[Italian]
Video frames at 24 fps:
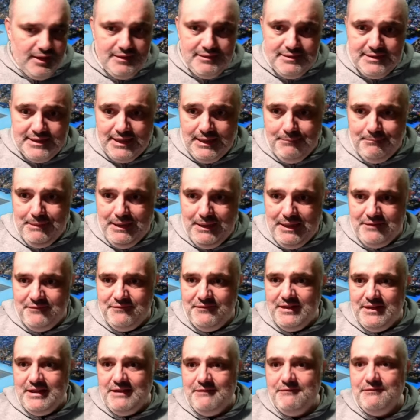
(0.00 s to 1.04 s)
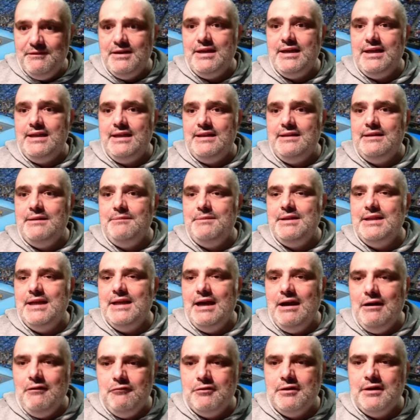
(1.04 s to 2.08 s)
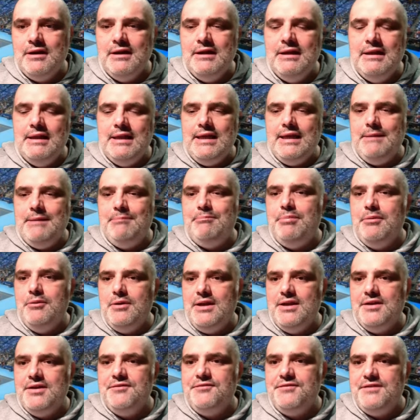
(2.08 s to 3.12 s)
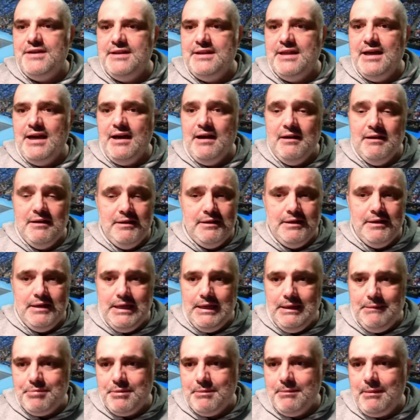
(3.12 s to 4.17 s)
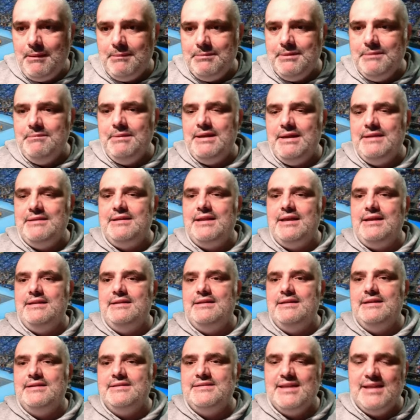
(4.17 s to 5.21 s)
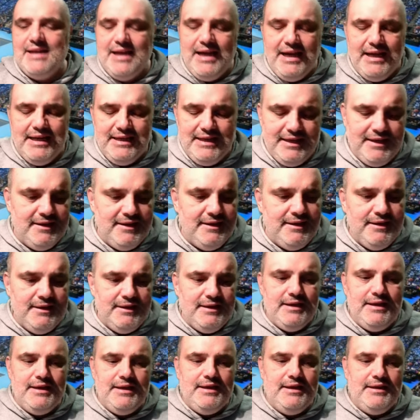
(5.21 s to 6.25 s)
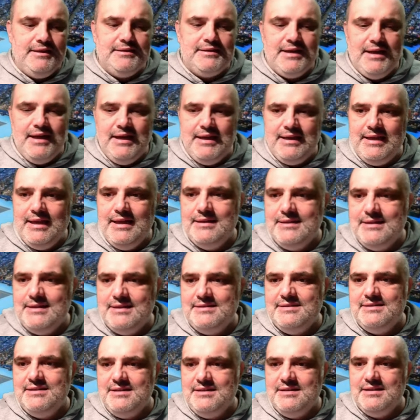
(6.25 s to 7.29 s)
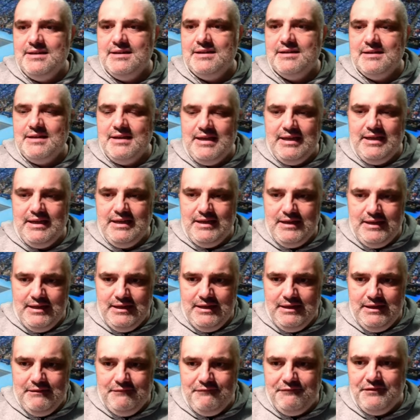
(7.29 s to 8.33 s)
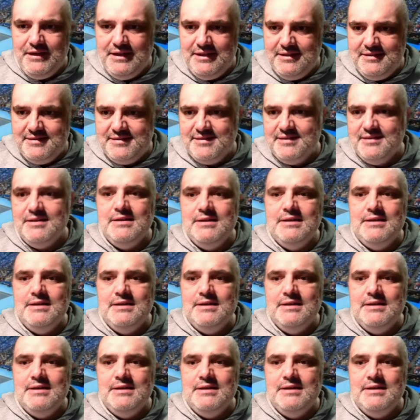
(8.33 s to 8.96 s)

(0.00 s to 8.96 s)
tra Medvedev e De Minaur e poi la sfida eh, probabilmente in serale eh, tra Yannick Sinner e eh, Fritz.